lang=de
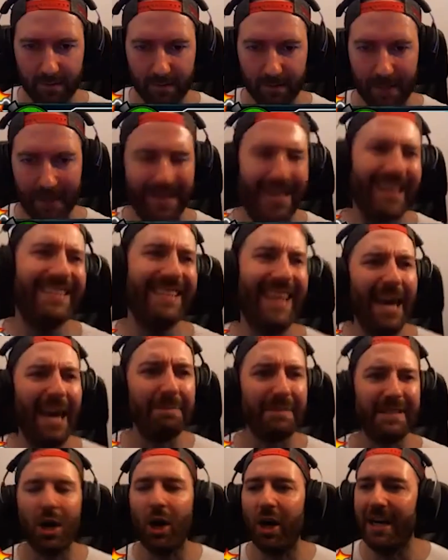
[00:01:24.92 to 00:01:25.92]
Das gibt's
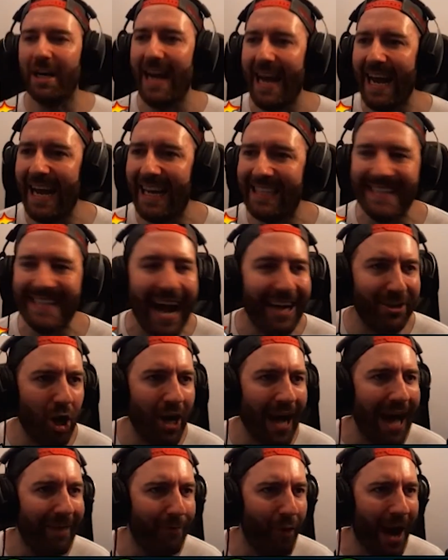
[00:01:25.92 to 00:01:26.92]
doch nicht! Sag doch
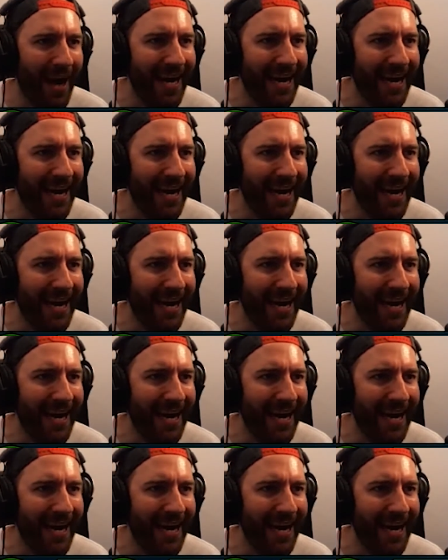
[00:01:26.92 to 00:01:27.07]
einmal,